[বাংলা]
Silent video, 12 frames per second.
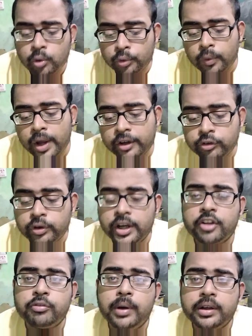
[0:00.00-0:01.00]
কোনো একজন
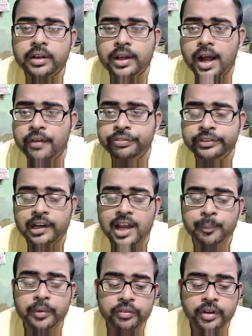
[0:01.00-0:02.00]
এক্সপার্টকে আসতে
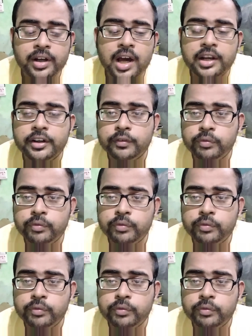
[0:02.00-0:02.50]
লাগবে না সে কালি